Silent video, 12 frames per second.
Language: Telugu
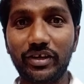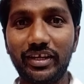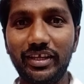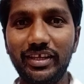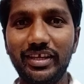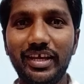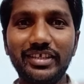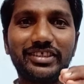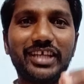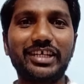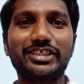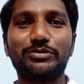అని
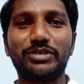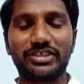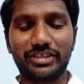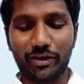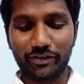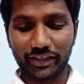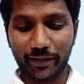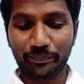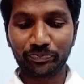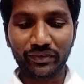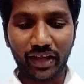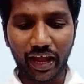సాక్ష్యం ఇస్తూ ఉంది
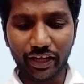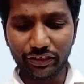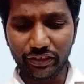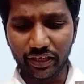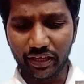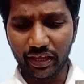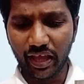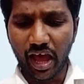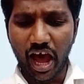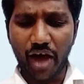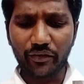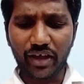అయితే
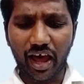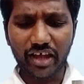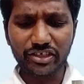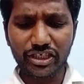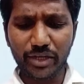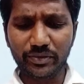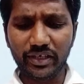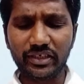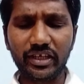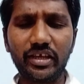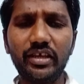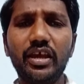ఆమెకు ఆశయం ఏమిటంటే